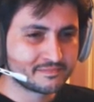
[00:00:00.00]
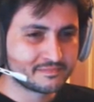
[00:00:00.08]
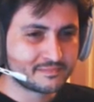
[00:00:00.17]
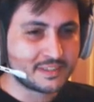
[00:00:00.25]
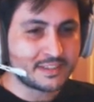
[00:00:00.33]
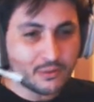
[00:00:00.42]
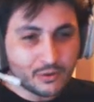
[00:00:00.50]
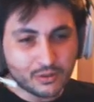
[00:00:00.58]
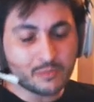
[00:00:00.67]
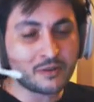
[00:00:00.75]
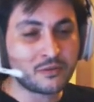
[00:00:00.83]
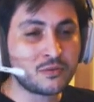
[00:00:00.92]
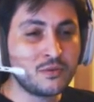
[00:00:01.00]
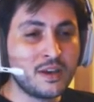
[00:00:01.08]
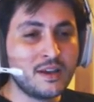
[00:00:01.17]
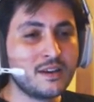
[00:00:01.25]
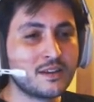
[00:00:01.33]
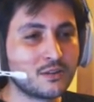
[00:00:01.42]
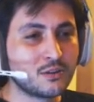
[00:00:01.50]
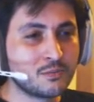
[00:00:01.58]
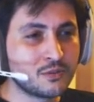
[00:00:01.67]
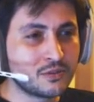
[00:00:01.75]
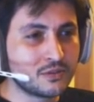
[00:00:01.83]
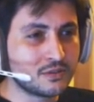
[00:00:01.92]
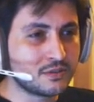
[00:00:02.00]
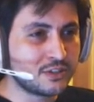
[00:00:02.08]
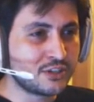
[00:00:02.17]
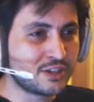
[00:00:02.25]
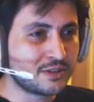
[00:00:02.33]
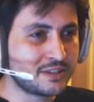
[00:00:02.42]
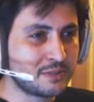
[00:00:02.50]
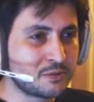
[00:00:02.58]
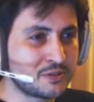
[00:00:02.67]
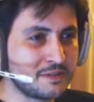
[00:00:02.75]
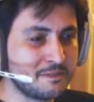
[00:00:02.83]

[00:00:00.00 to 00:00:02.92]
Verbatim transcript: C'est lui qu'on n'a pas vu dans le monde euh, des géants et des petits.